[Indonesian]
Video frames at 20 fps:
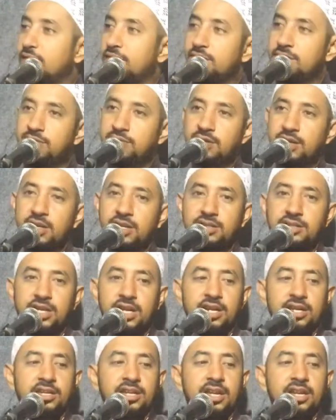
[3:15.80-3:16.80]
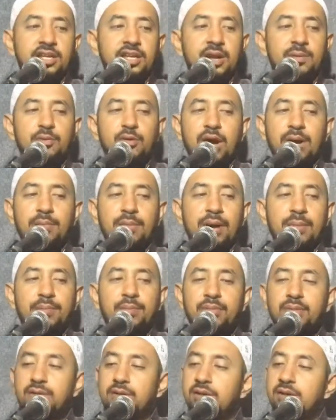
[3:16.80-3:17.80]
Jadi jari-jarinya bukan map
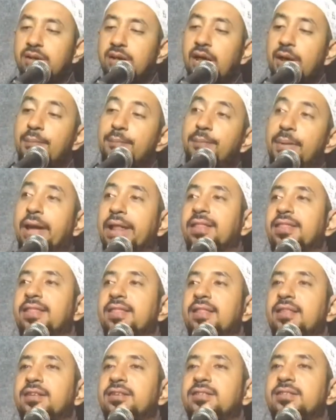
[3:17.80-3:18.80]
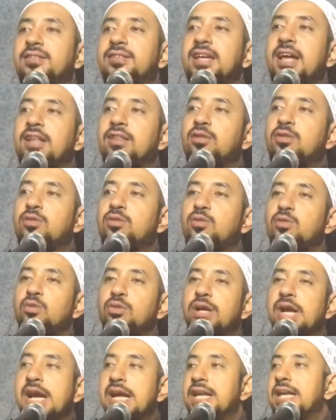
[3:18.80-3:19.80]
dempet satu
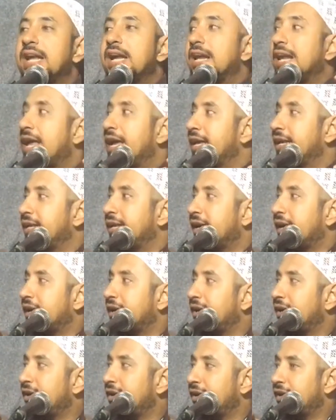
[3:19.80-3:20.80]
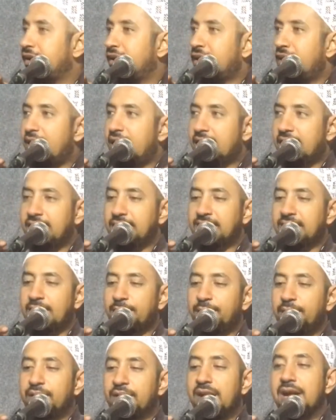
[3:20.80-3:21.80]
dengan yang lainnya akan tetapi
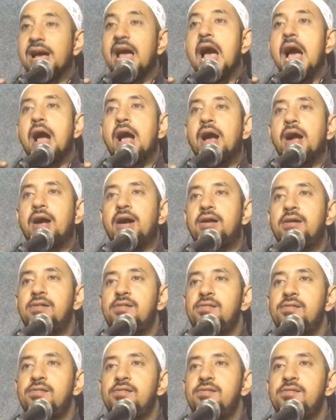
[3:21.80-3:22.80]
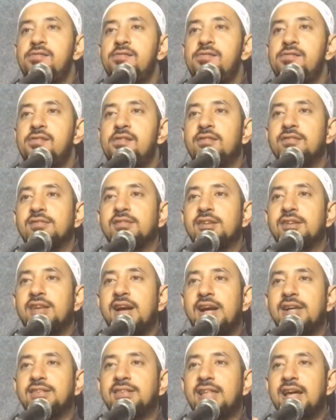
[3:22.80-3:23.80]
renggang. Jadi
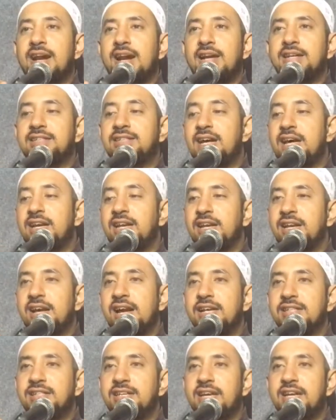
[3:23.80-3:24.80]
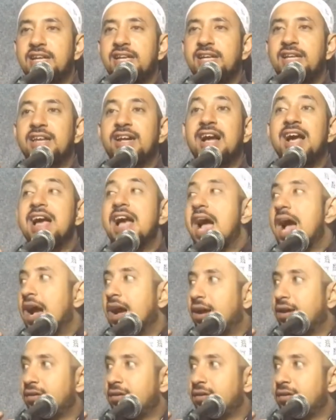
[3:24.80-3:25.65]
antara jari dengan jari ini renggang.